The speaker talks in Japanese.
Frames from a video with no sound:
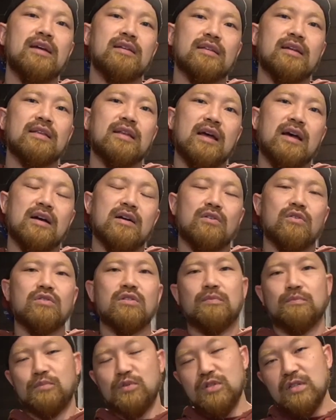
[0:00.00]
ただこ
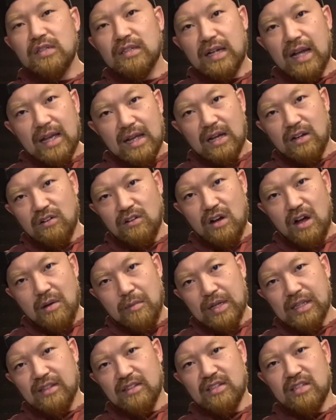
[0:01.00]
れを分解が上
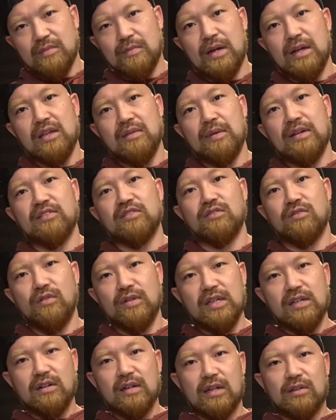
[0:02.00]
回ってしまいます
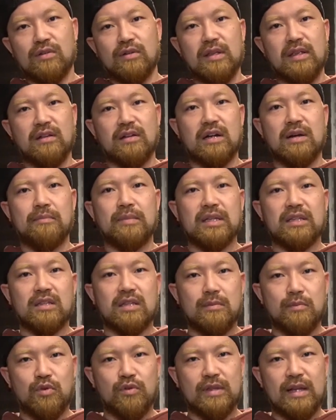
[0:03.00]
といくらトレーニング頑張っ
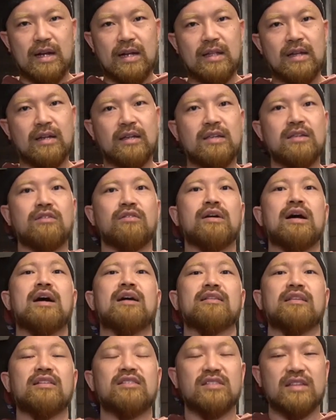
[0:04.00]
てもなかなか筋肉が
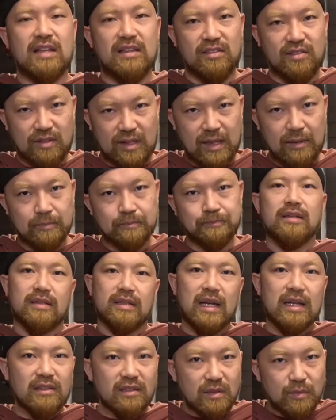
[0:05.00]
発達しないんですよね
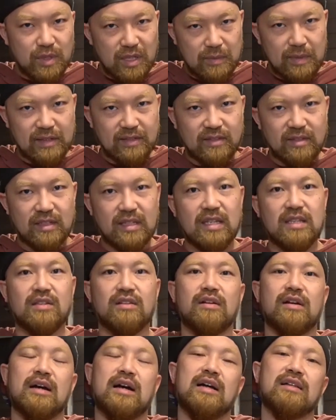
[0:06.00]
何度も言います筋
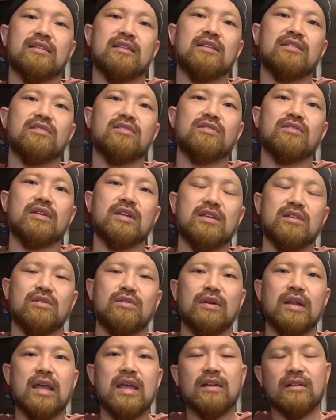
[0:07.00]
肉が発達するときに
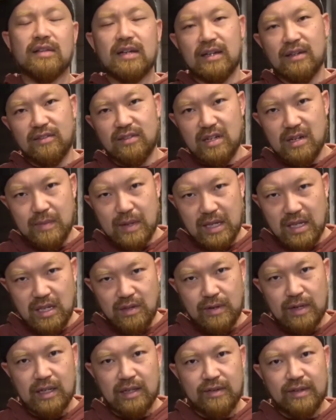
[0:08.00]
トレーニングだけすればい
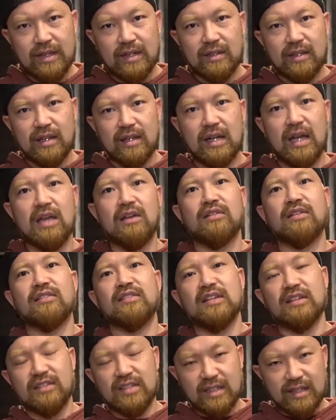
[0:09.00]
いわけではなくて回復
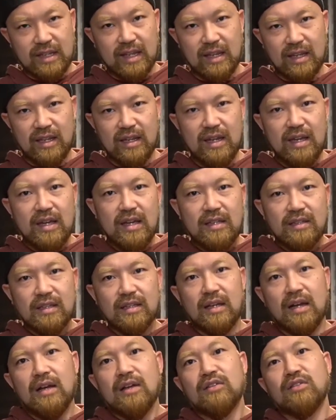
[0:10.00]
させなくちゃいけない
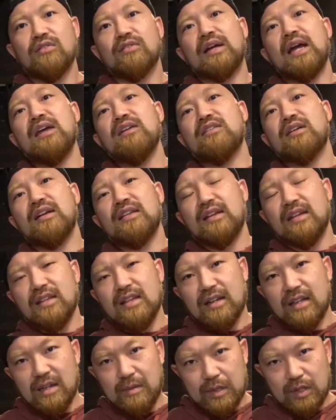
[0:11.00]
ただその回復ができ
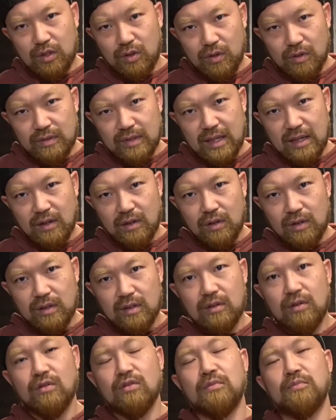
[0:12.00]
なければ当然こ
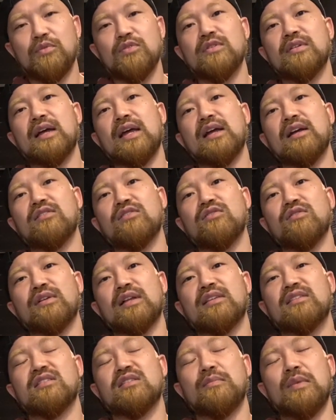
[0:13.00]
の分解が強く
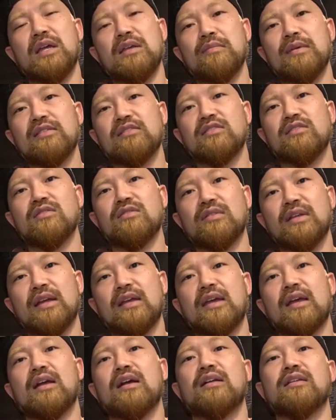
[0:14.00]
なってしまいますの
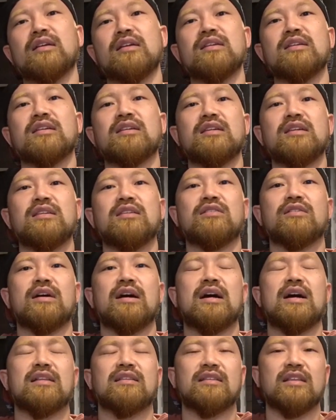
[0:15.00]
で結果的に筋肉が
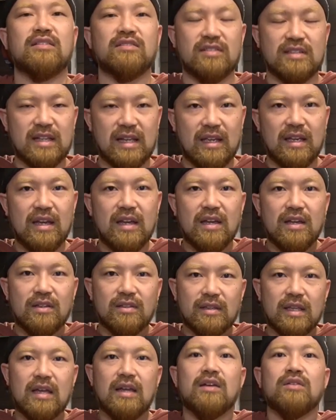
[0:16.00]
発達しない
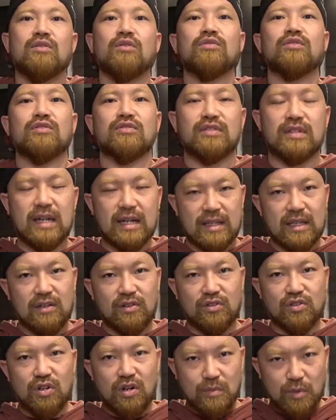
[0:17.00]
でどんどん疲れてい
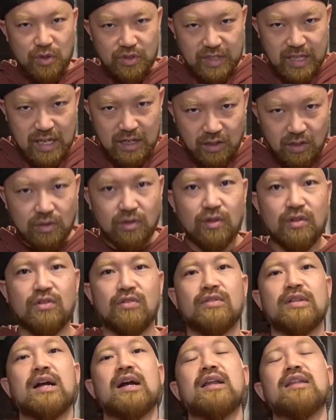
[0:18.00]
く消耗していくとい
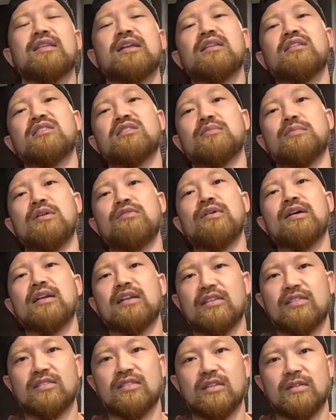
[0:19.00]
う流れになってしまうわ
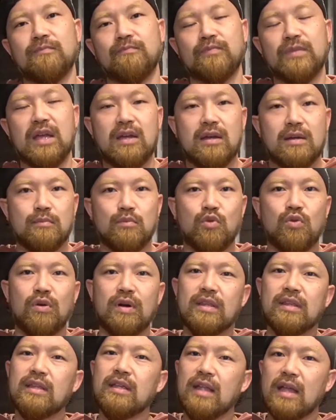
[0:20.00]
けですもう
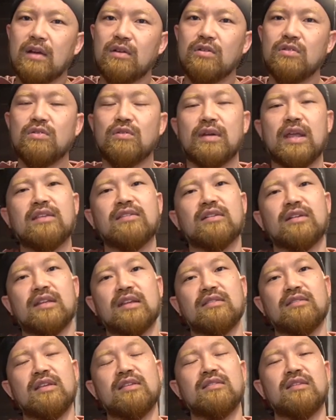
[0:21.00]
これってね負の連鎖
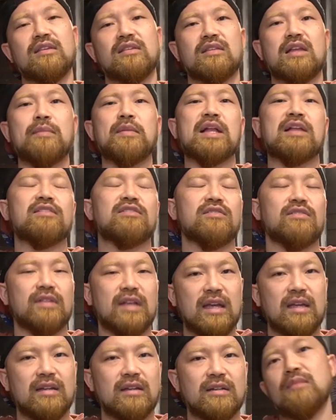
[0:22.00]
で全然ダメなんですよ
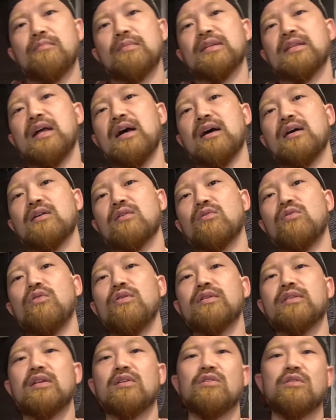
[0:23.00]
ねまた
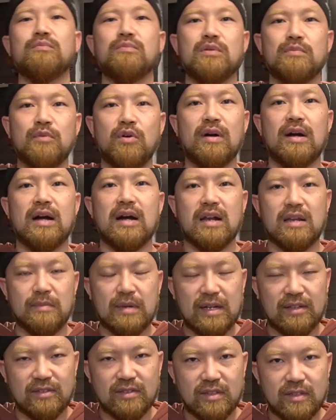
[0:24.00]
こういった論文もあり
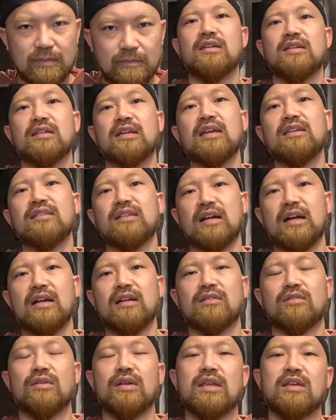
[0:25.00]
ます被験者
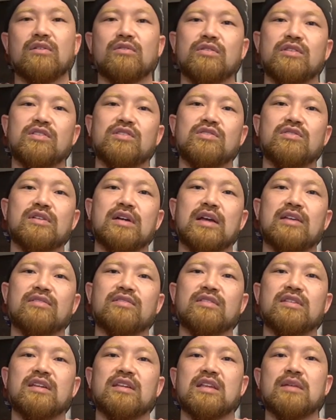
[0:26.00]
がトレーニングを2週間
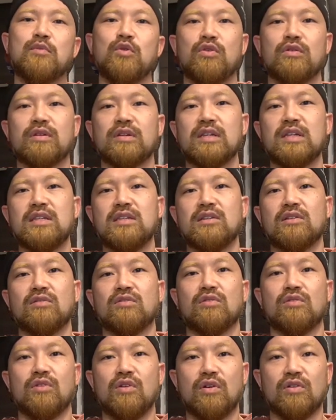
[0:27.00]
休んでいても筋肉
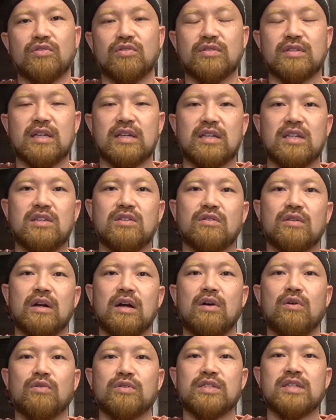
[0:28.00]
の量そして筋肉
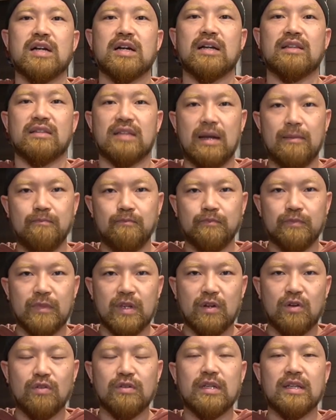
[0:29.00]
が落ちなかった
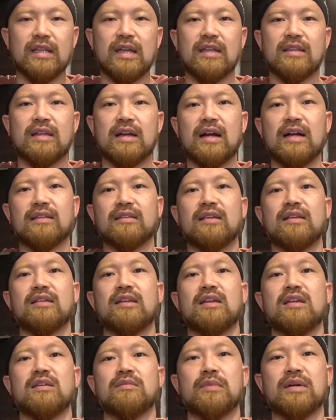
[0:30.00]
こんなデータが出
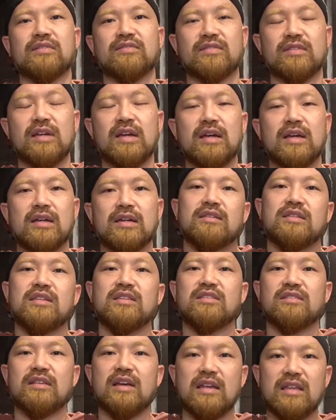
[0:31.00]
ています。
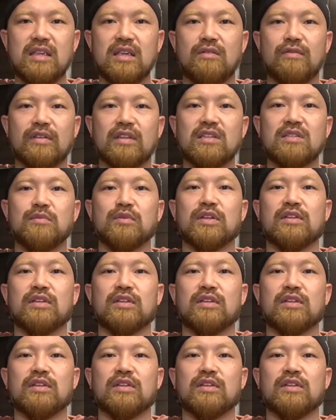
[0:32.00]
実際に私も